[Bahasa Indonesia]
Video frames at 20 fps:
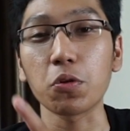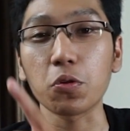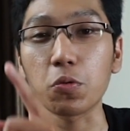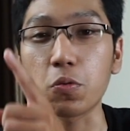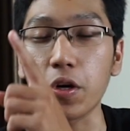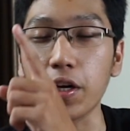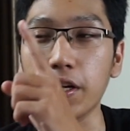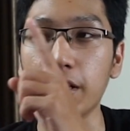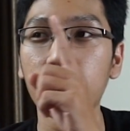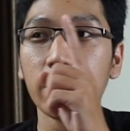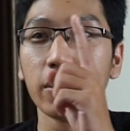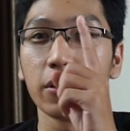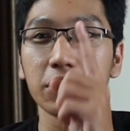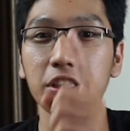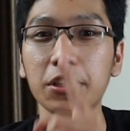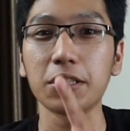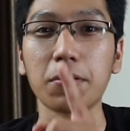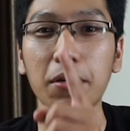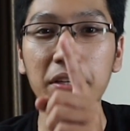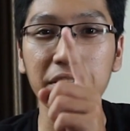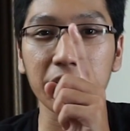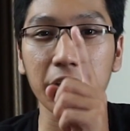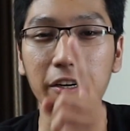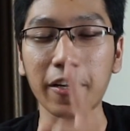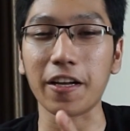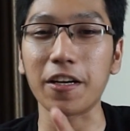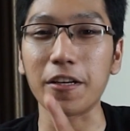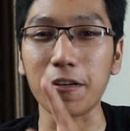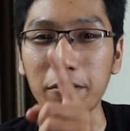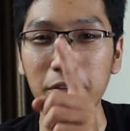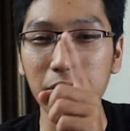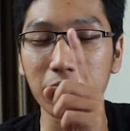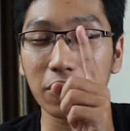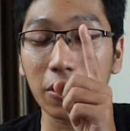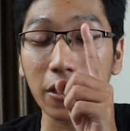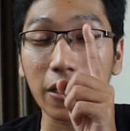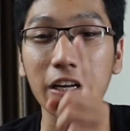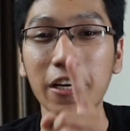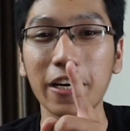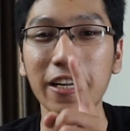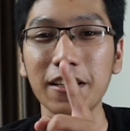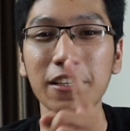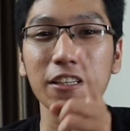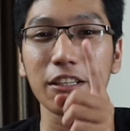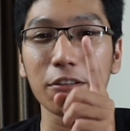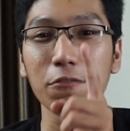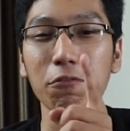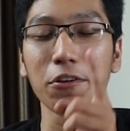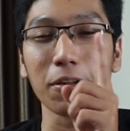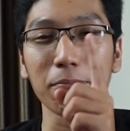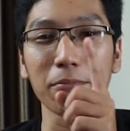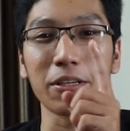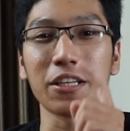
menurut gua scene paling terkeren terkeren di film